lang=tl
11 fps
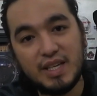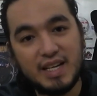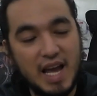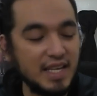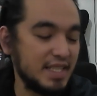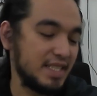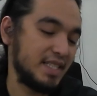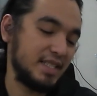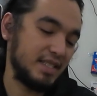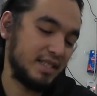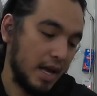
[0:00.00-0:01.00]
sa rice.
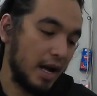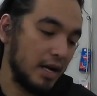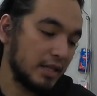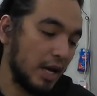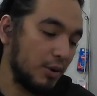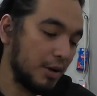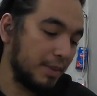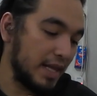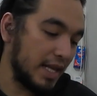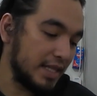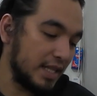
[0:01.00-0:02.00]
Ang tawag
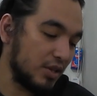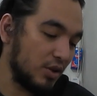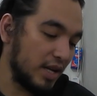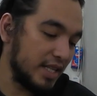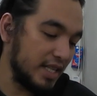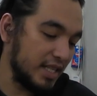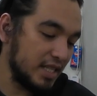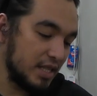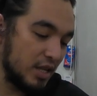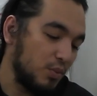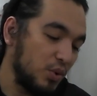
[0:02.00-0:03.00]
pala dito is
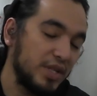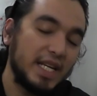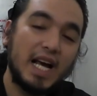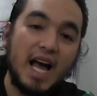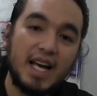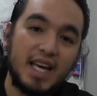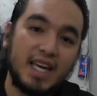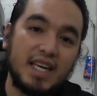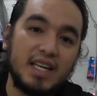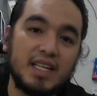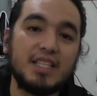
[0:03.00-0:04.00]

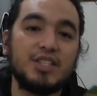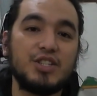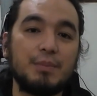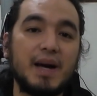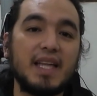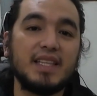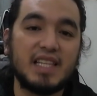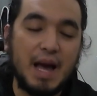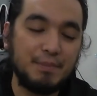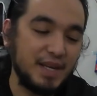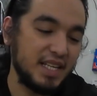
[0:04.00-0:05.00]
Furikake Japan
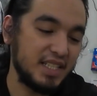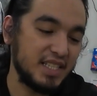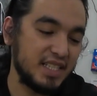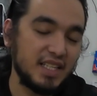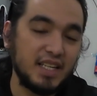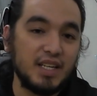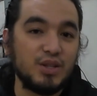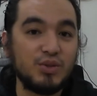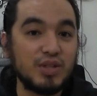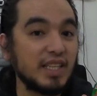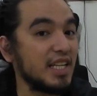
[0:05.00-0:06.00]
Toppings.
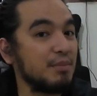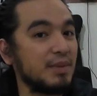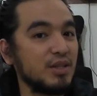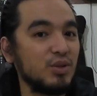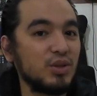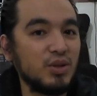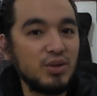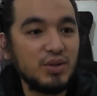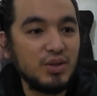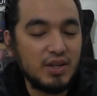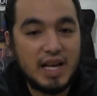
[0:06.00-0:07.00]
Nung natikman ko to,
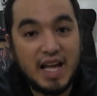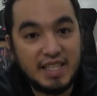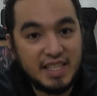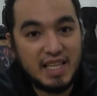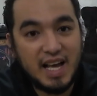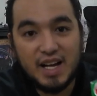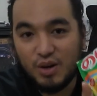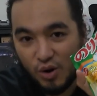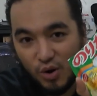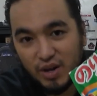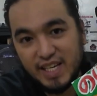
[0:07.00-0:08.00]
kanin lang
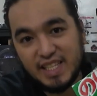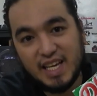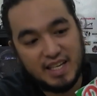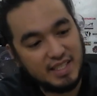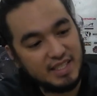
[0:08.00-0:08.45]
okay na.